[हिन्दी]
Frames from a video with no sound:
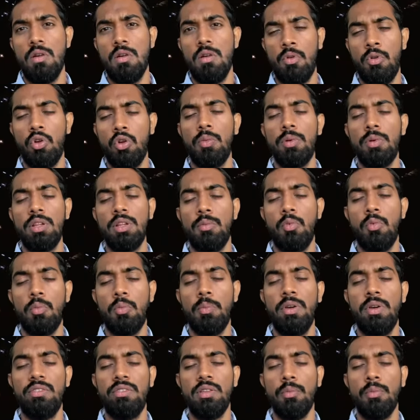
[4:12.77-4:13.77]
मेरे को पता है
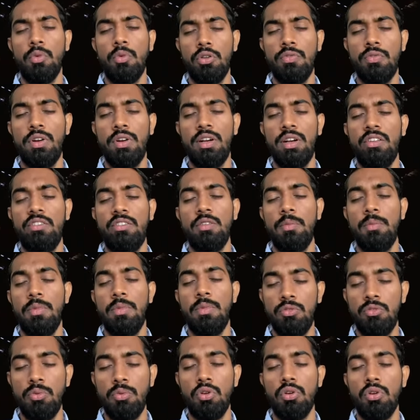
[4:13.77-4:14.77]
मुंबई से बहुत फैंटेसी
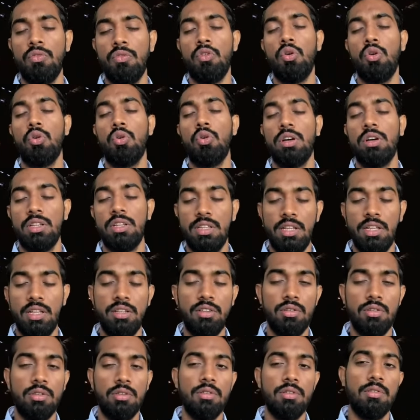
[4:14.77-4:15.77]
प्लेयर्स मेरे को फॉलो करते हैं
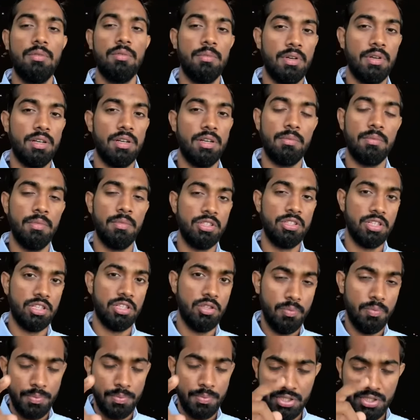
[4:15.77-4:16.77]
बट मैं
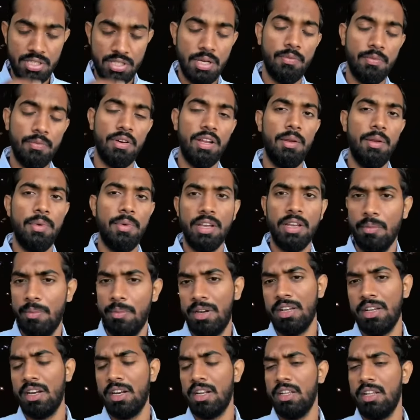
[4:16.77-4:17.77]
चाहता हूँ पंजाब वाले भी
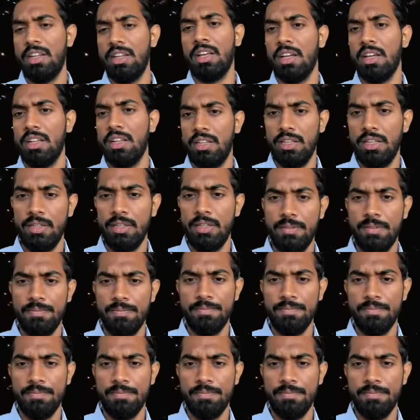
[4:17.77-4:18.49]
कमेंट करके दिखा दें